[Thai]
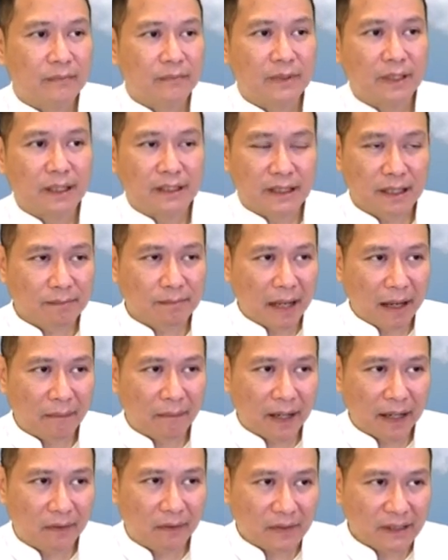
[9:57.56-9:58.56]
อย่างเช่น ภา
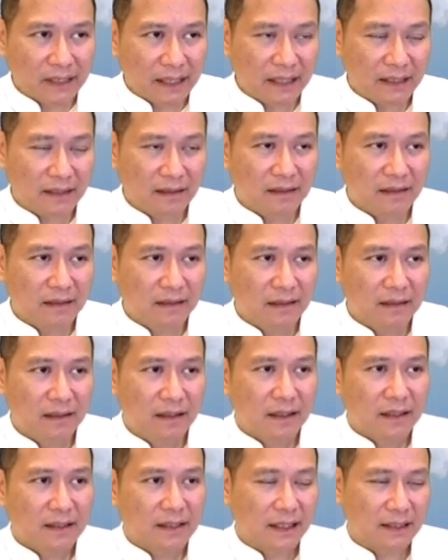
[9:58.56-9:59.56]
วะของจิต
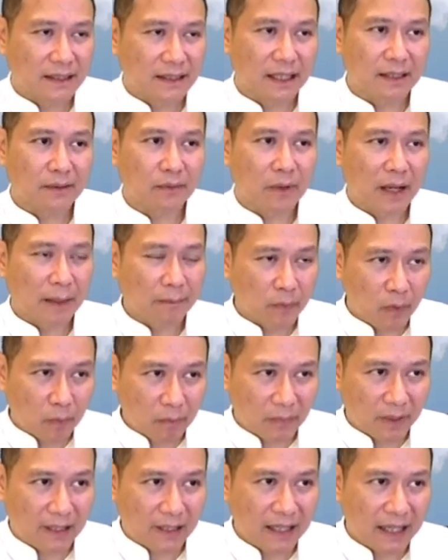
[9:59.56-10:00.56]
อย่างเช่นความคลุ
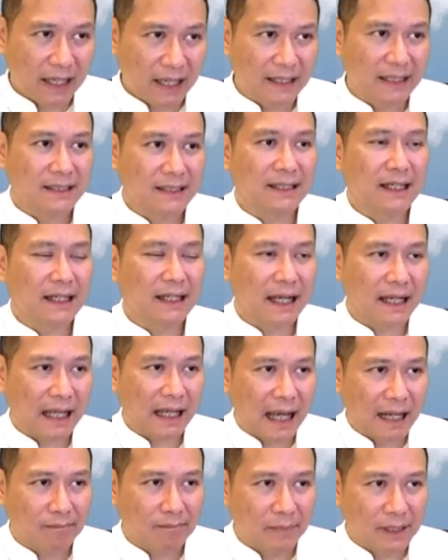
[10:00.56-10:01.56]
มเครืออย่างเช่นอา
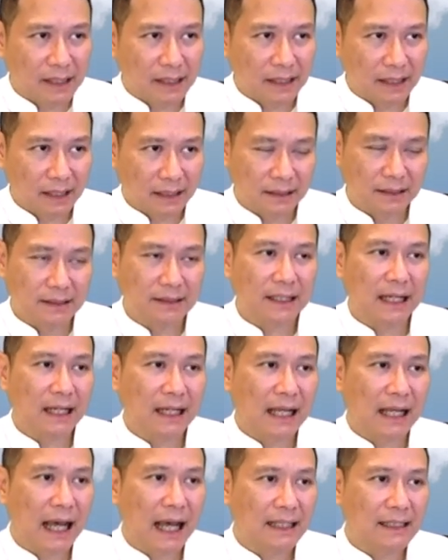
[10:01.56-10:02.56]
การเหม่อ หรือ
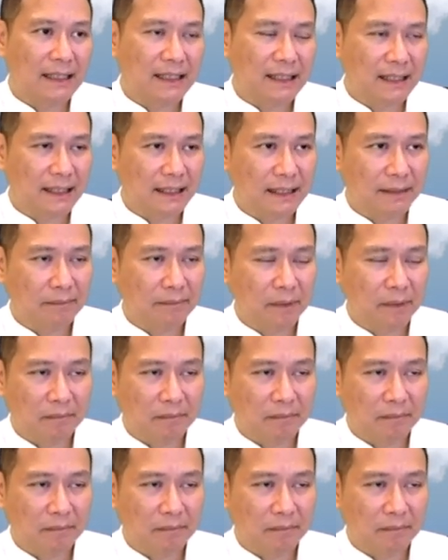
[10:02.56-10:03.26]
อาการที่มัน